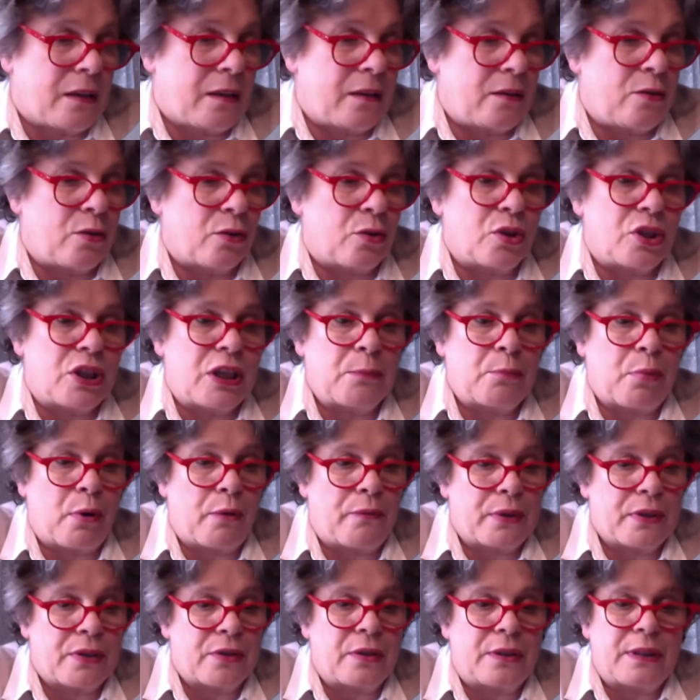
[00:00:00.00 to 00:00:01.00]
Le coaching
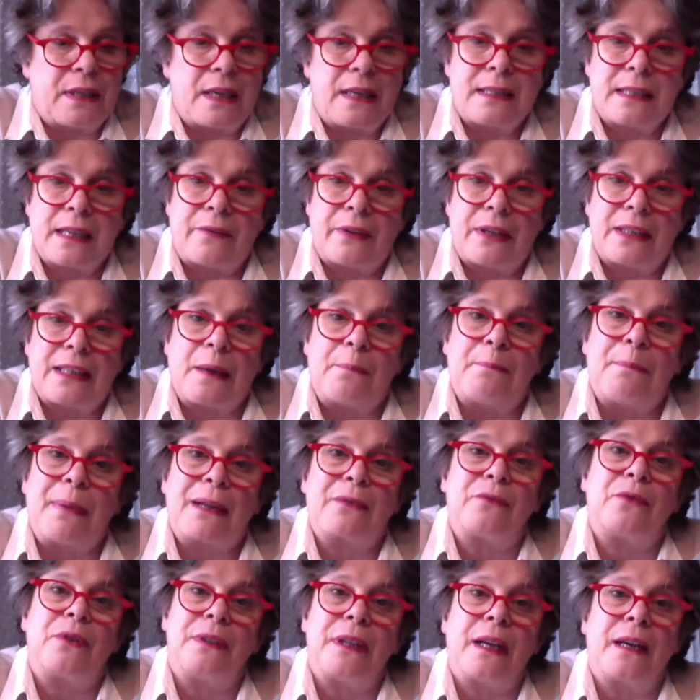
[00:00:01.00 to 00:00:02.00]
professionnel, ça va être un
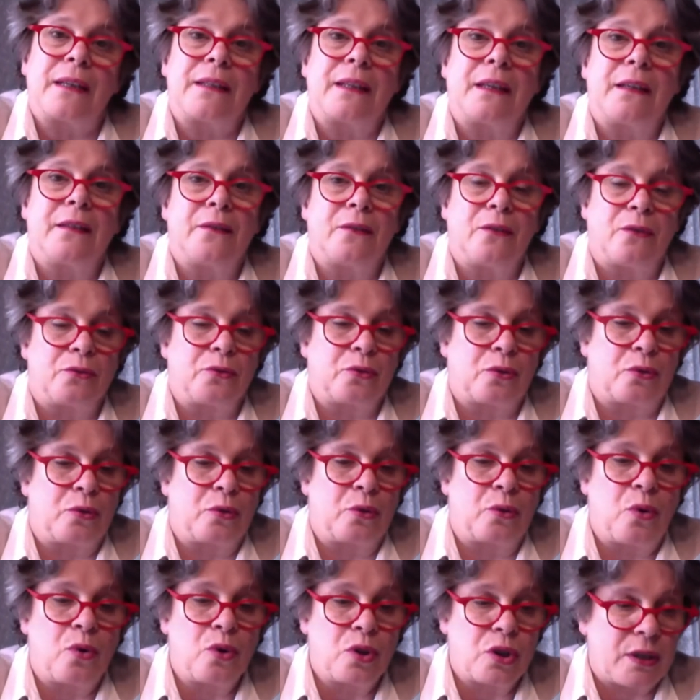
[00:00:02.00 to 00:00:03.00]
partenariat entre
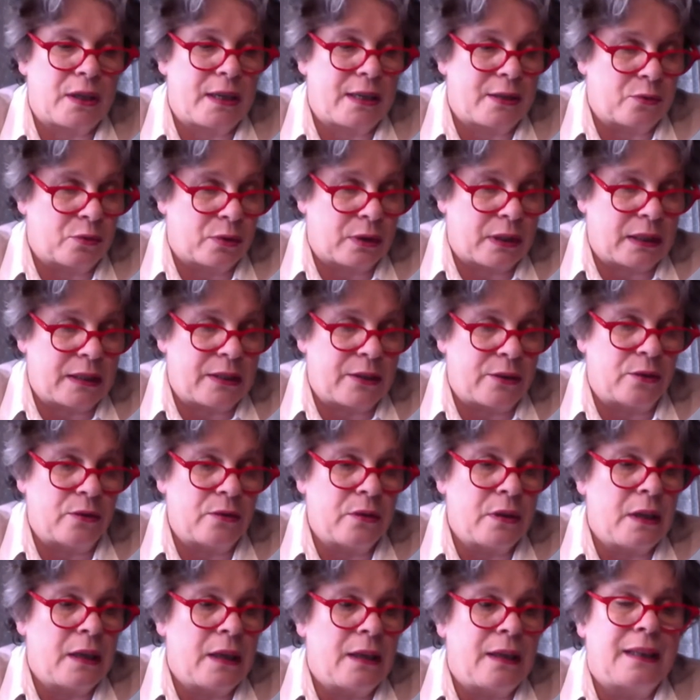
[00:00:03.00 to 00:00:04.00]
le coach et son
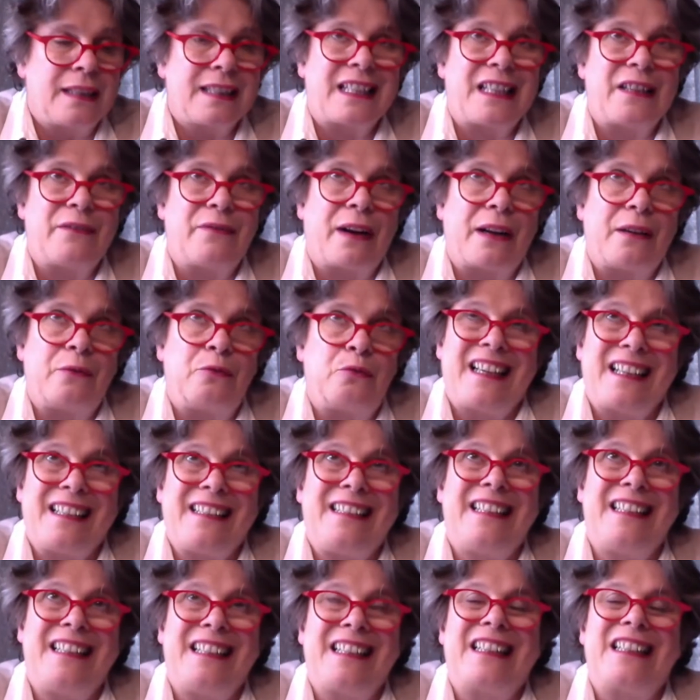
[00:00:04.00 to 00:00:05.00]
client qui va
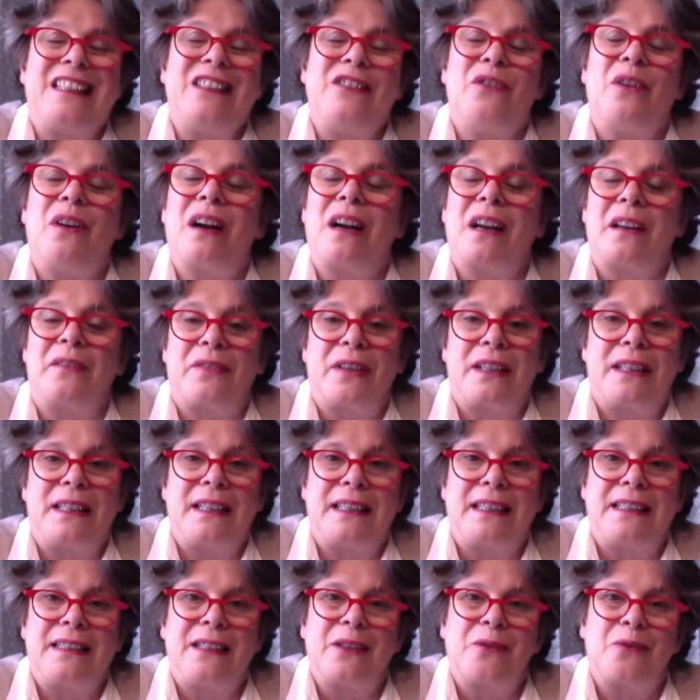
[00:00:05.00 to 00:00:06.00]
aider les clients à
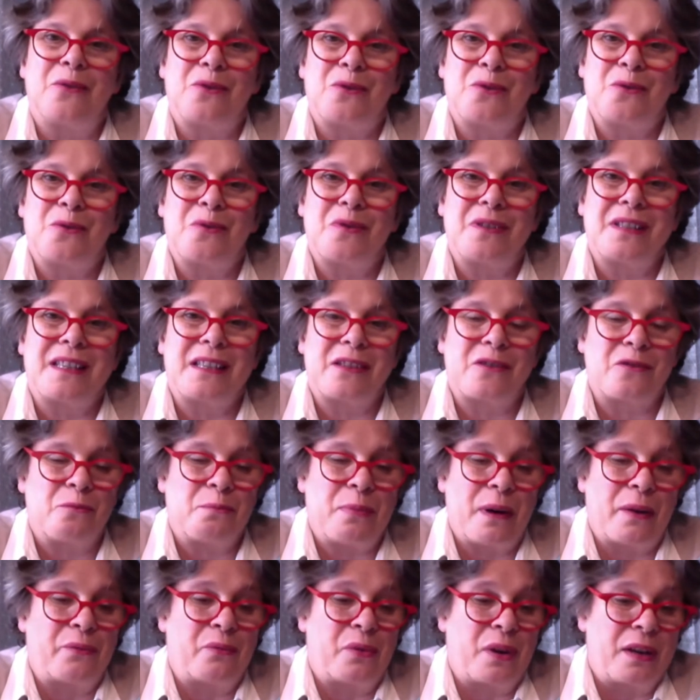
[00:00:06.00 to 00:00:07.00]
révéler des ressources qui sont
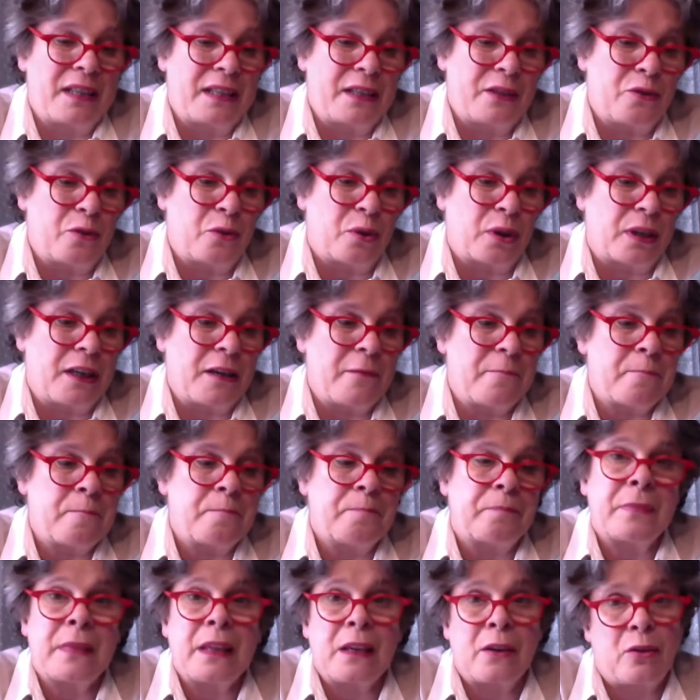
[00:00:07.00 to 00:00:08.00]
parfois ignorées,
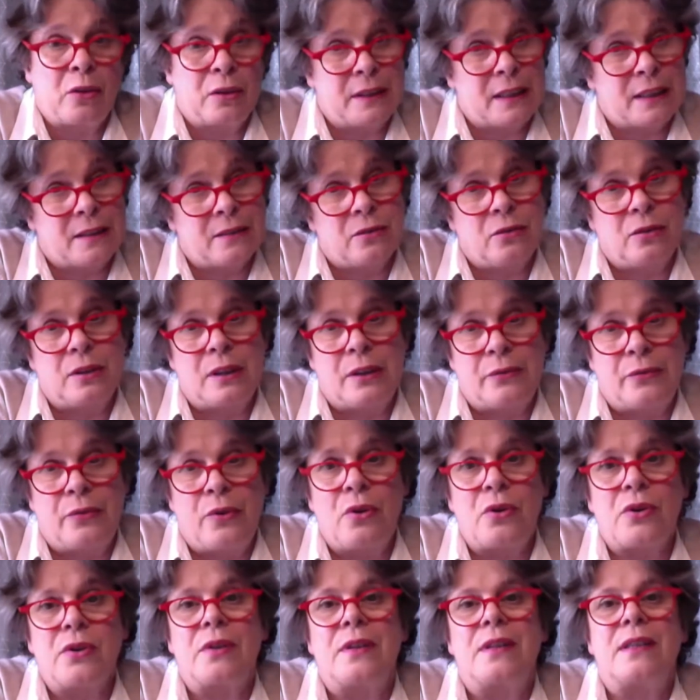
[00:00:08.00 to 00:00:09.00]
connaître les
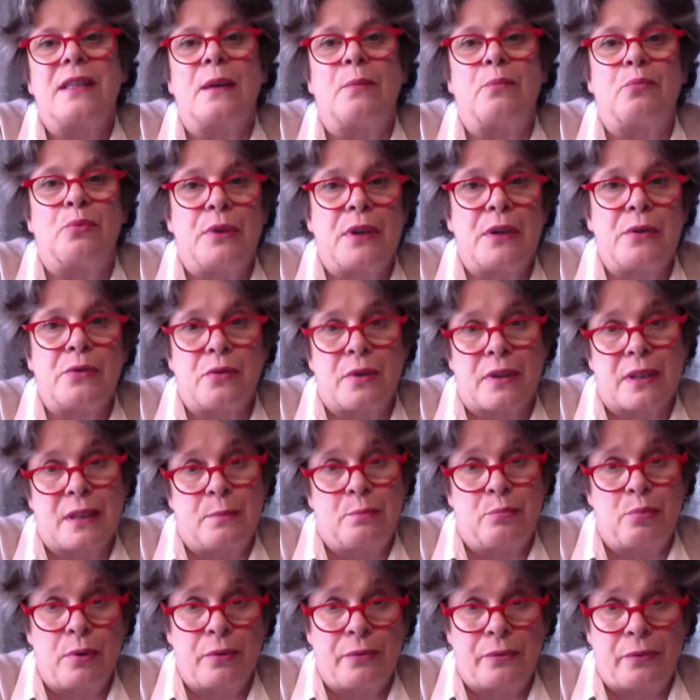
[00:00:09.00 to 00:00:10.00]
forces, s'appuyer sur
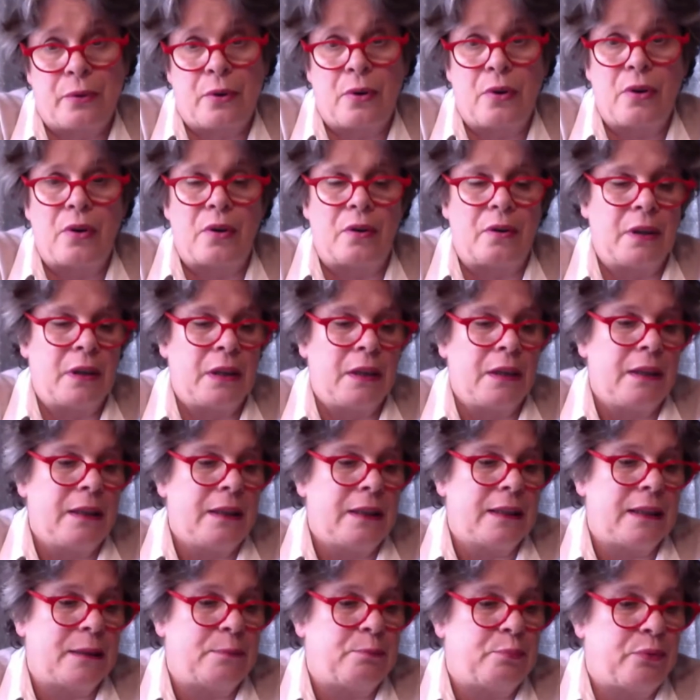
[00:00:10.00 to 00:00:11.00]
ses points forts
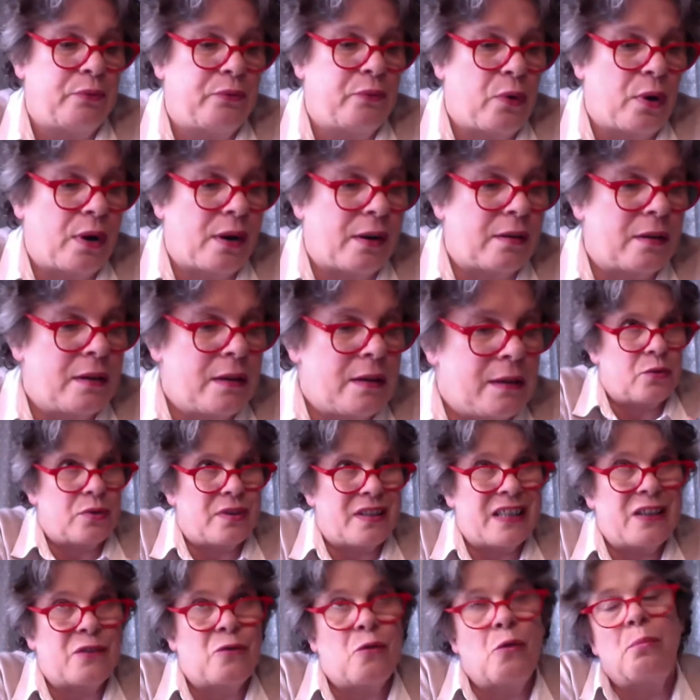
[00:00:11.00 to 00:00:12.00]
et pouvoir
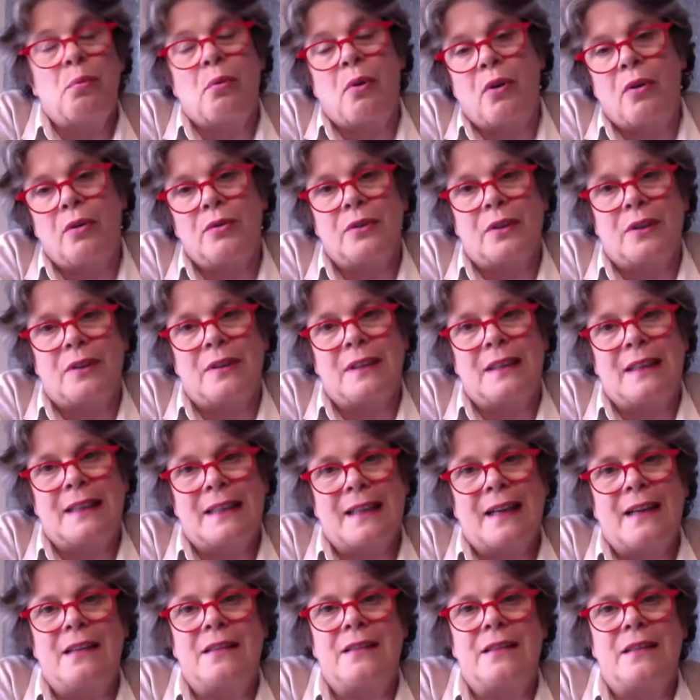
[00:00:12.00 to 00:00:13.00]
aussi comprendre les
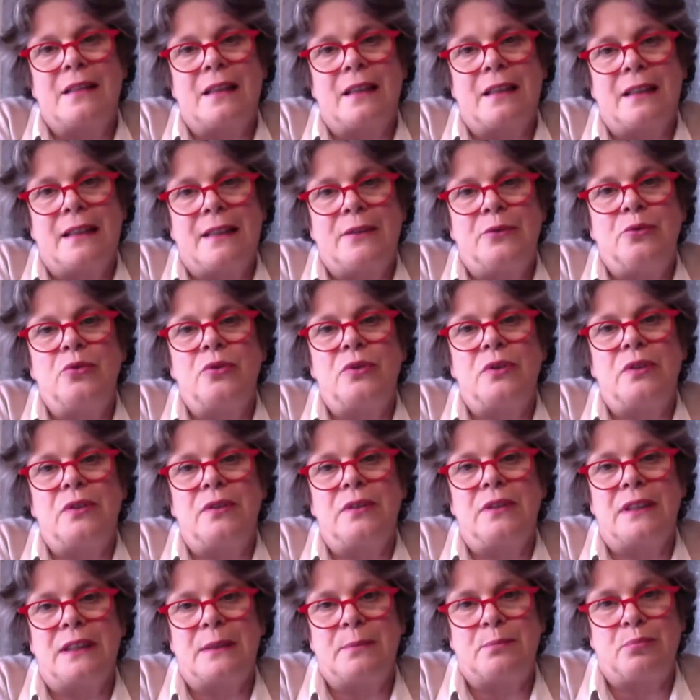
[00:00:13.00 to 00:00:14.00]
craintes et les doutes
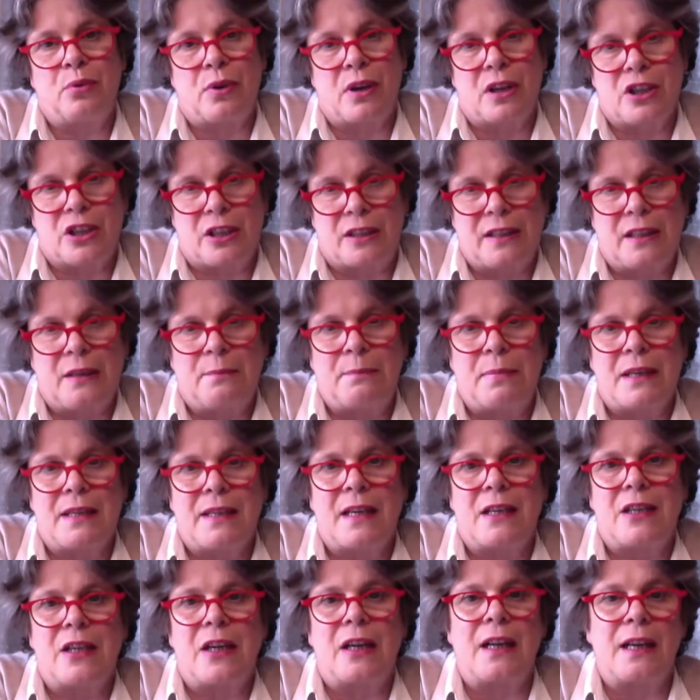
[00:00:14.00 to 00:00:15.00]
qui pourraient gêner le
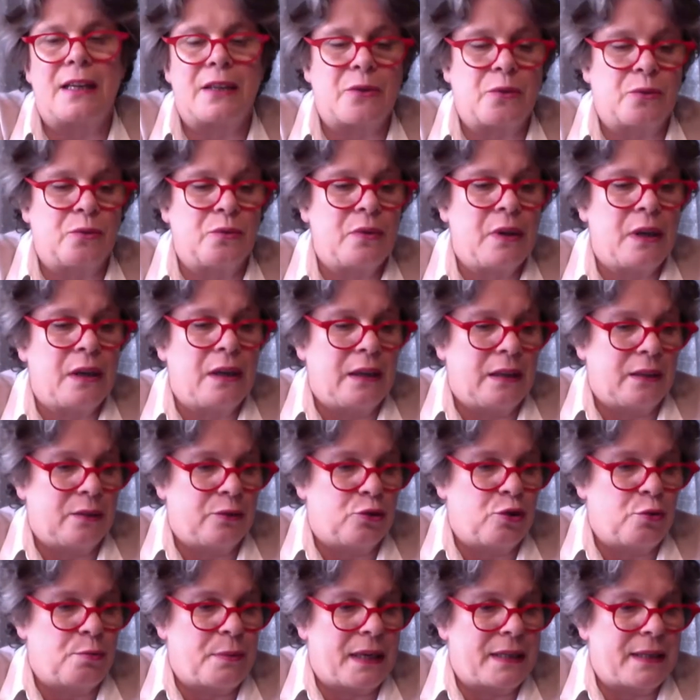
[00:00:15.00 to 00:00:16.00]
passage à l'action
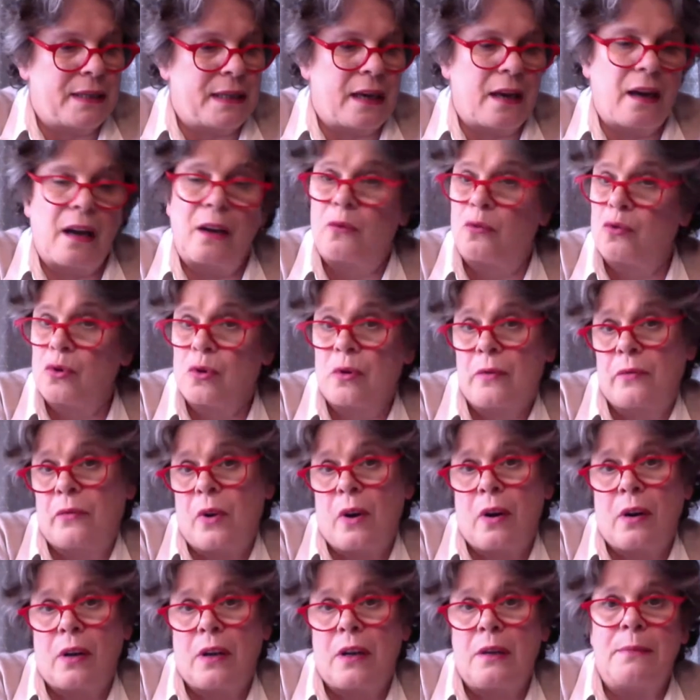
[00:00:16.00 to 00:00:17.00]
de manière à
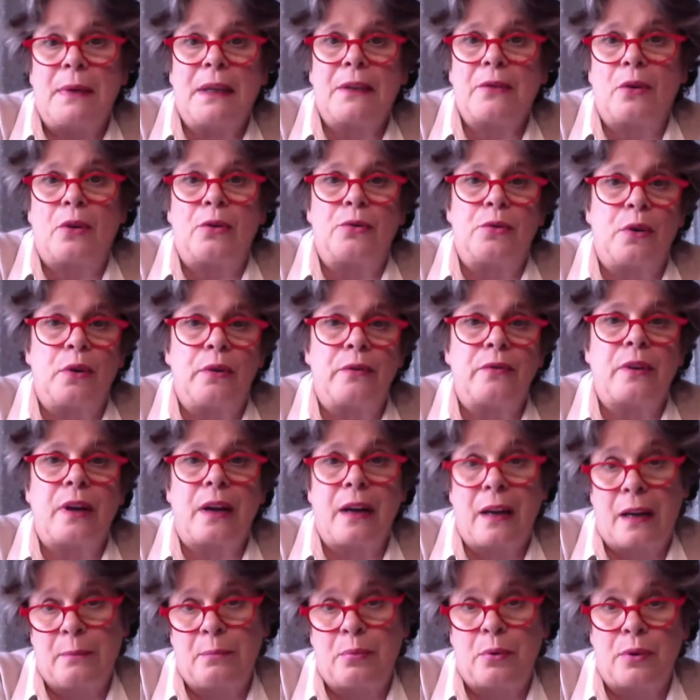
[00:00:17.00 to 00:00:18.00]
concevoir et mettre en œuvre
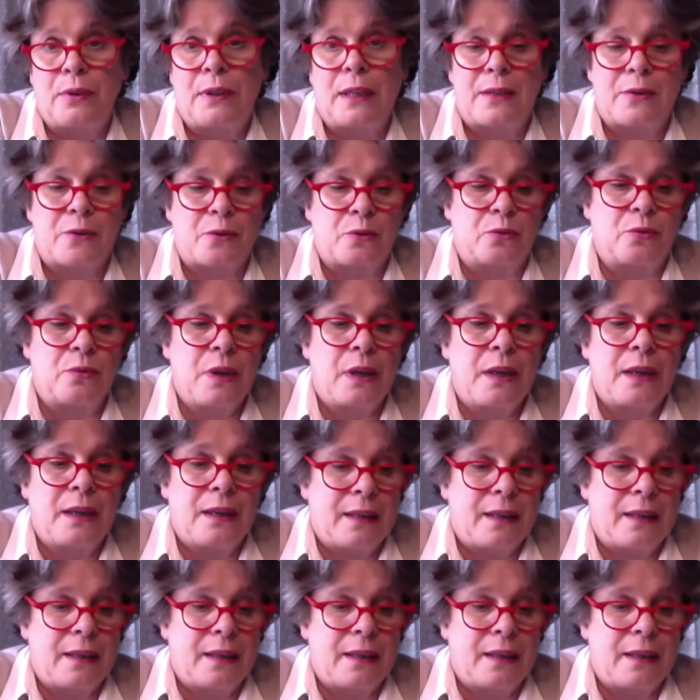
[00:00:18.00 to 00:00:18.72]
un plan d'action